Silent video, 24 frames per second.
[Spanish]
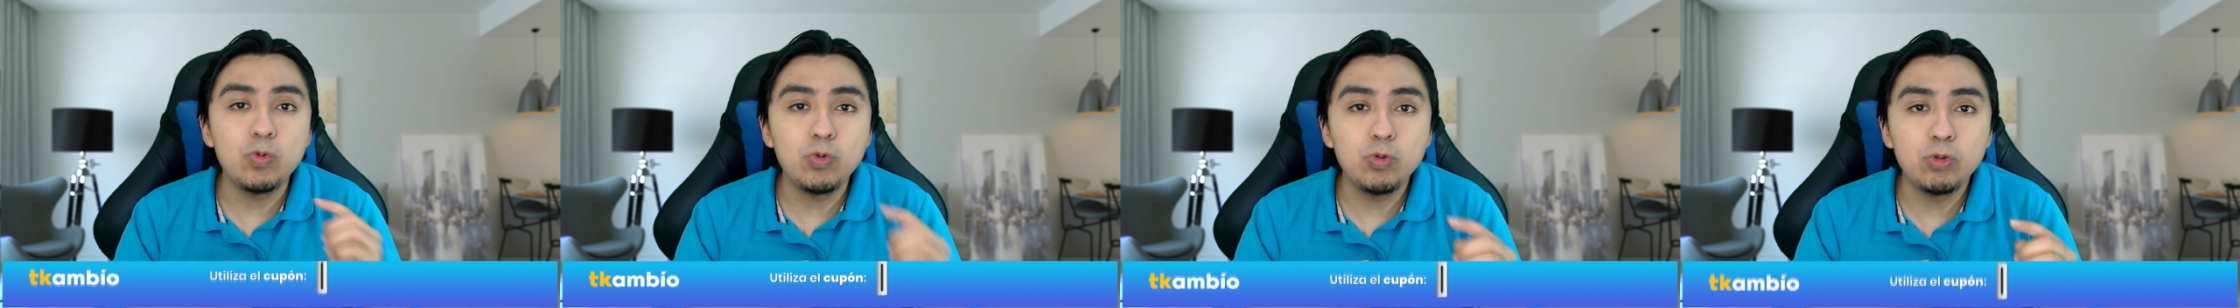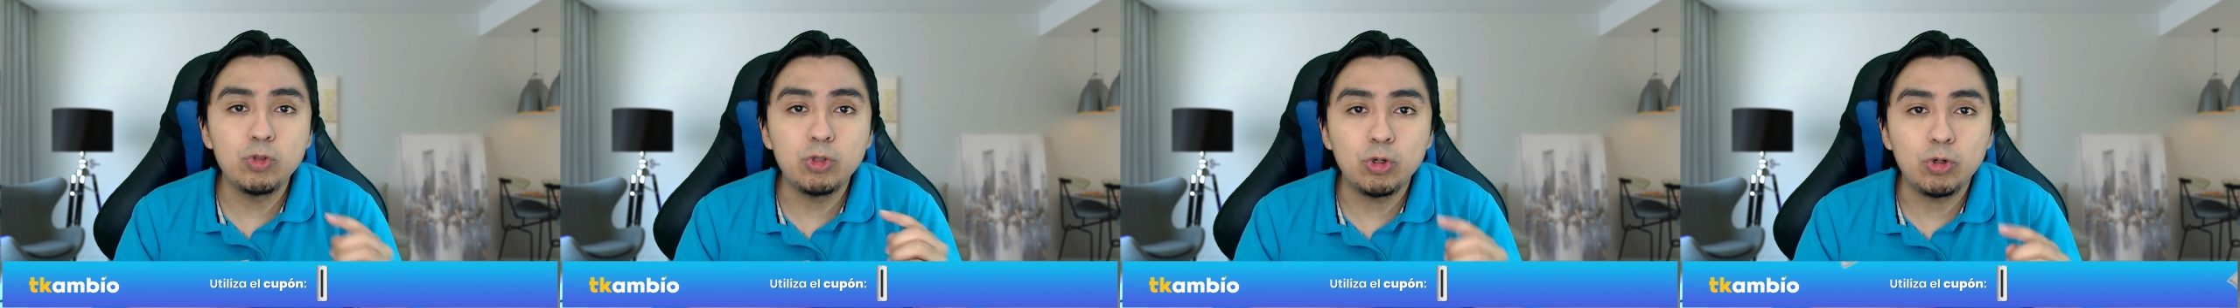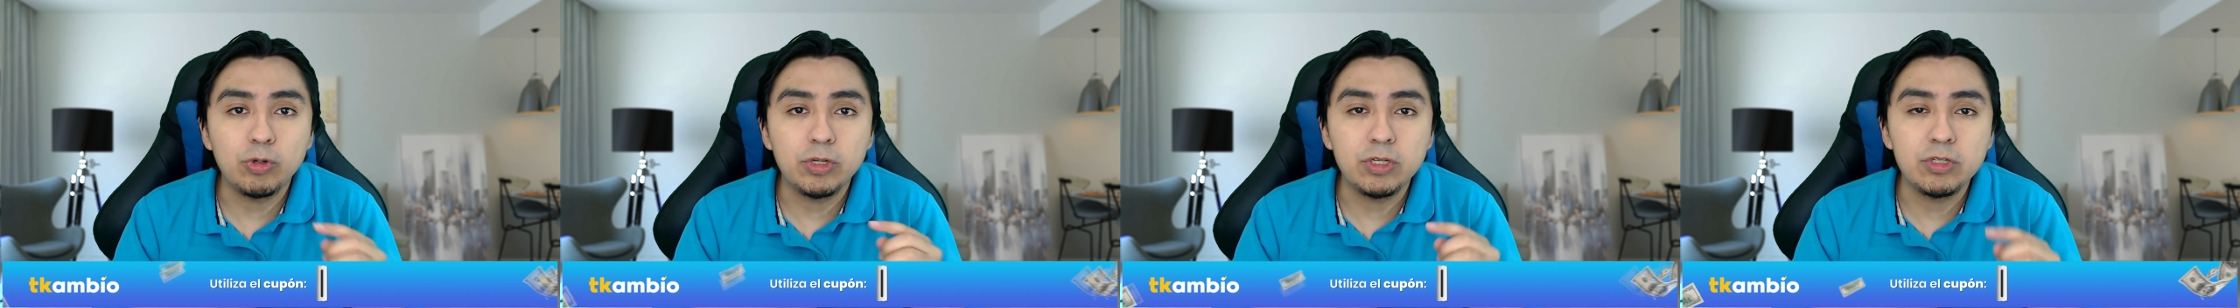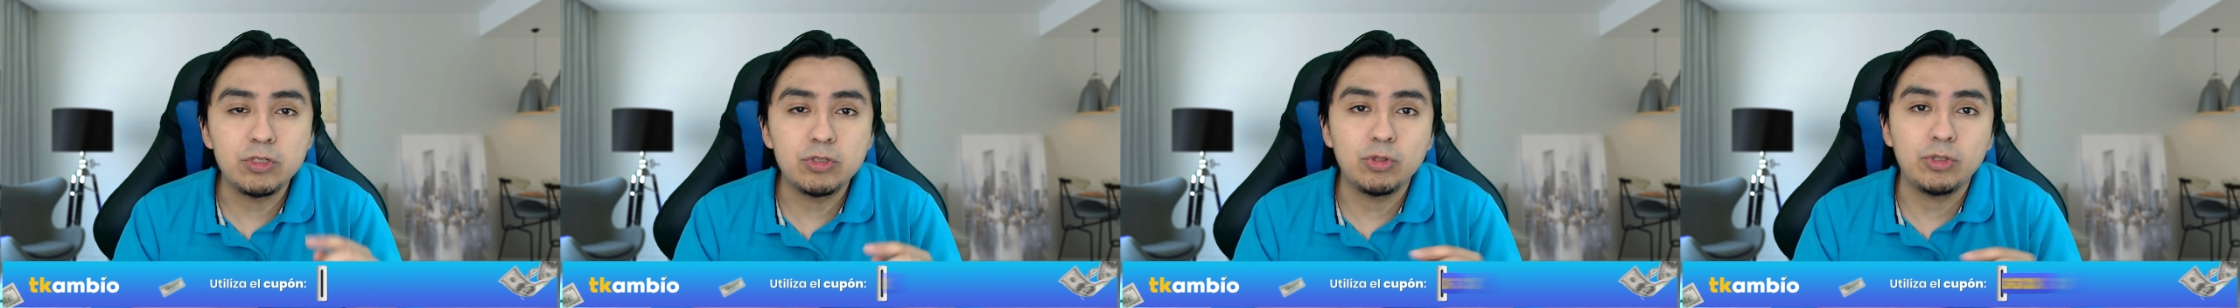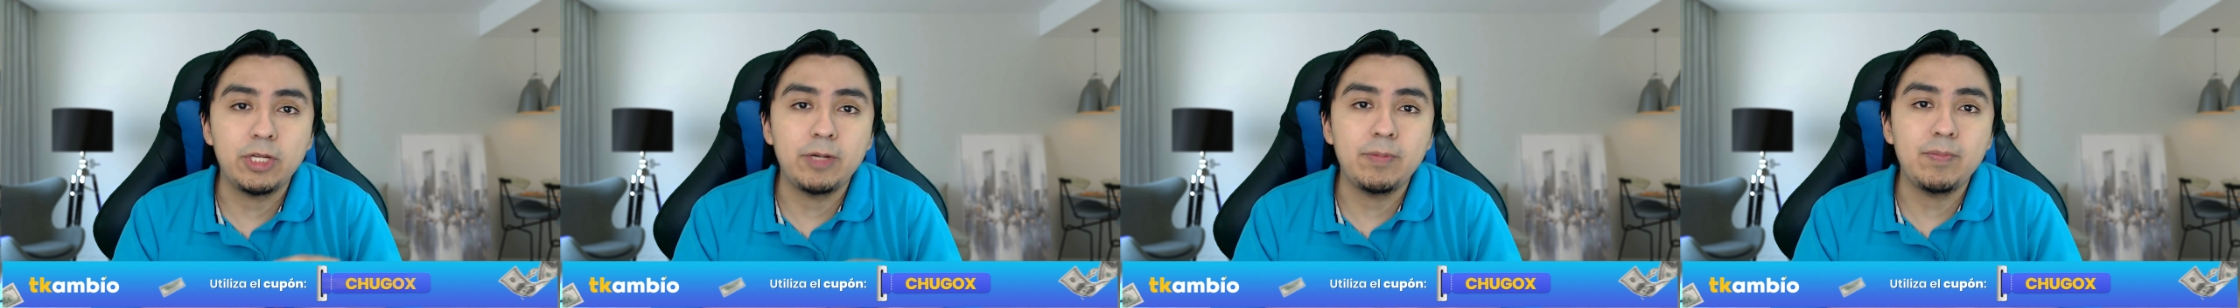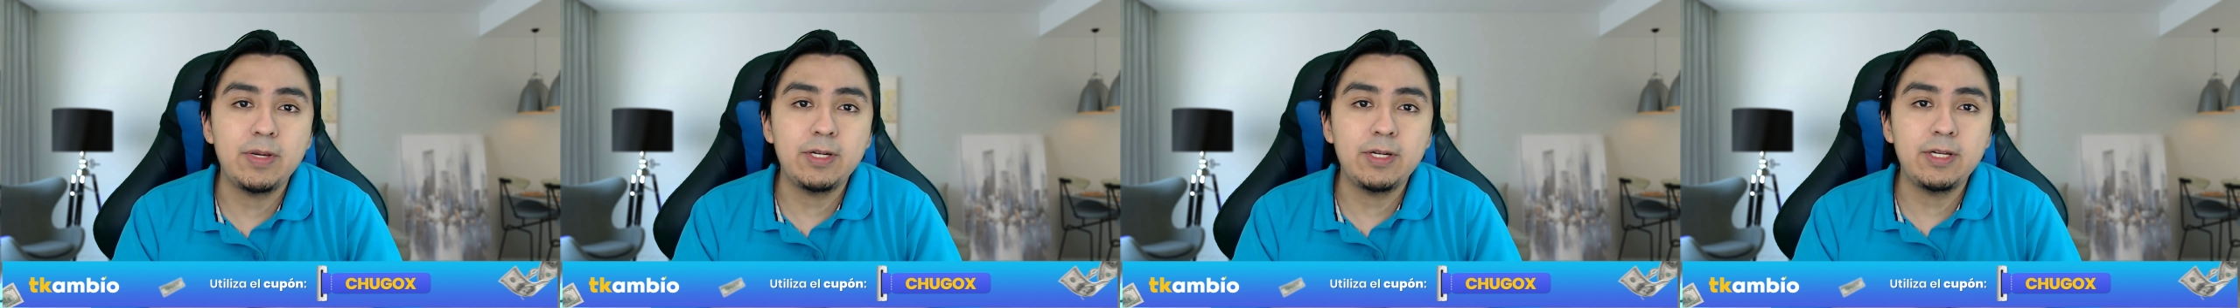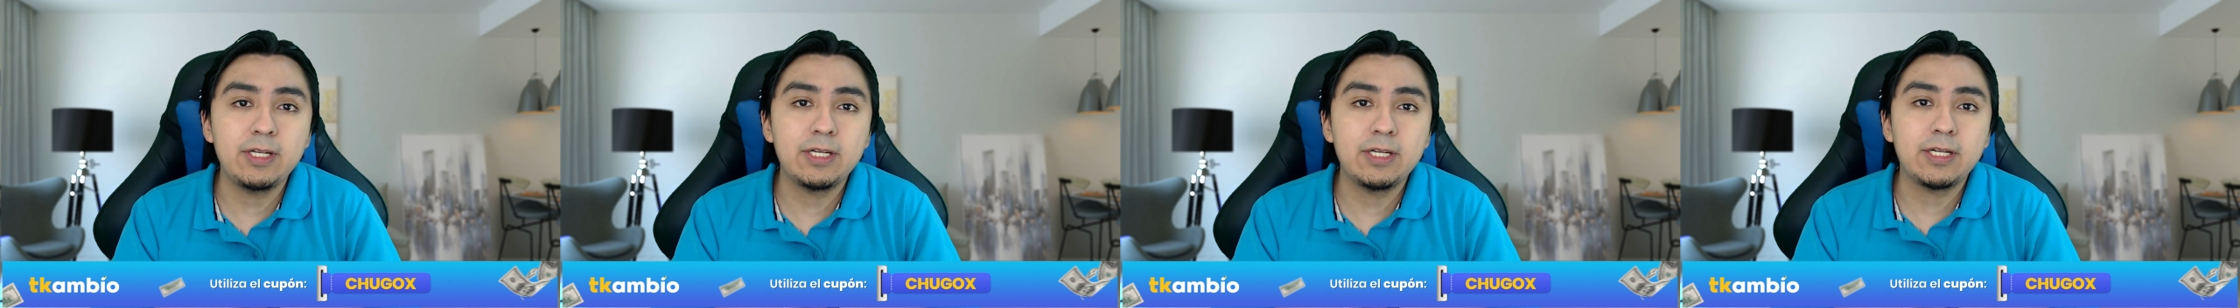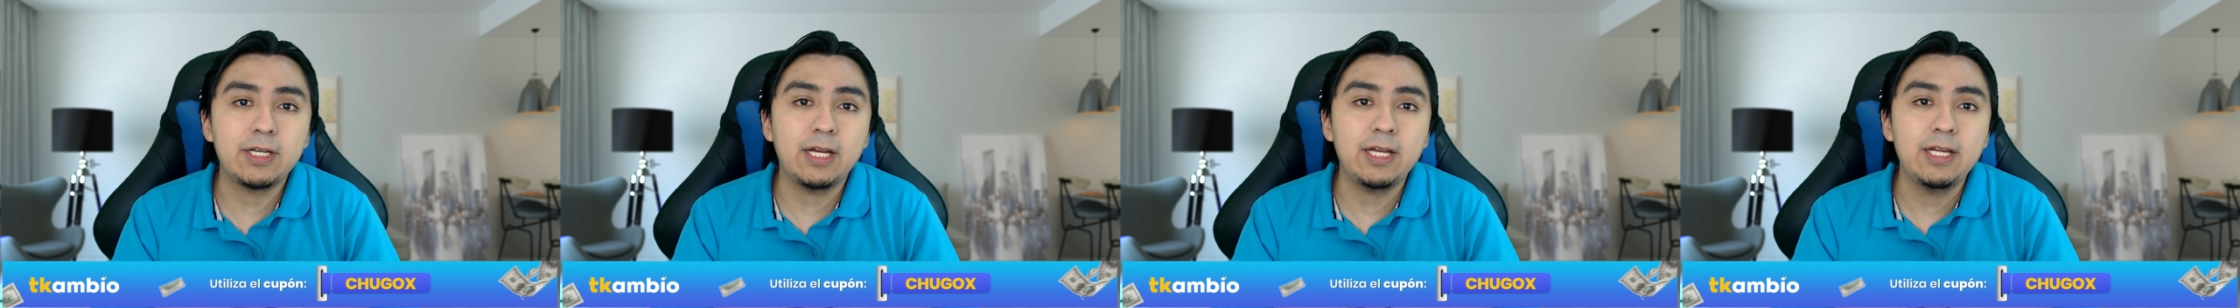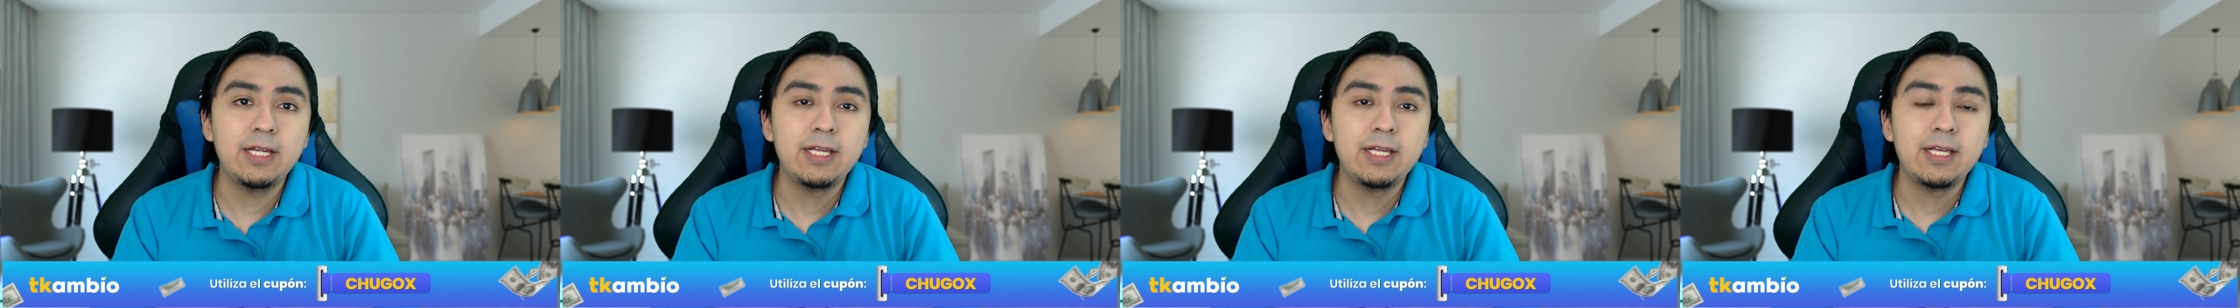uno en
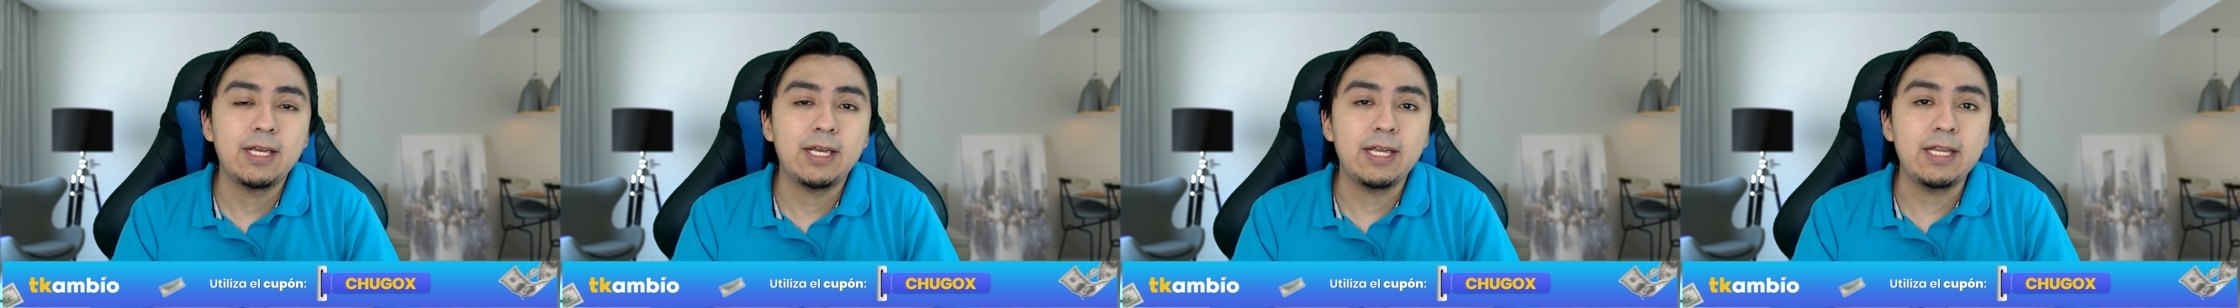Sudamérica